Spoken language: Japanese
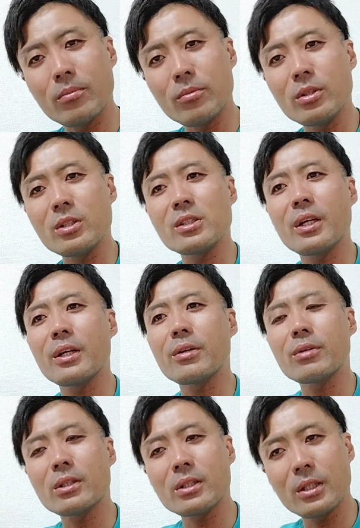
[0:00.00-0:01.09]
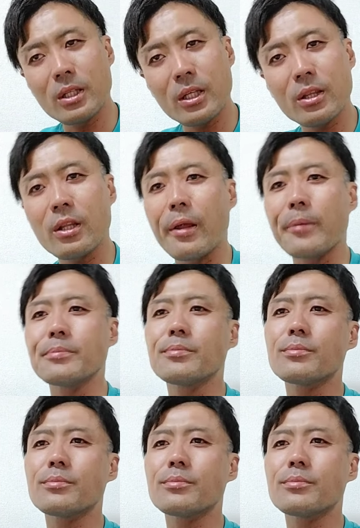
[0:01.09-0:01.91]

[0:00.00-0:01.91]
無理しないでくださいねって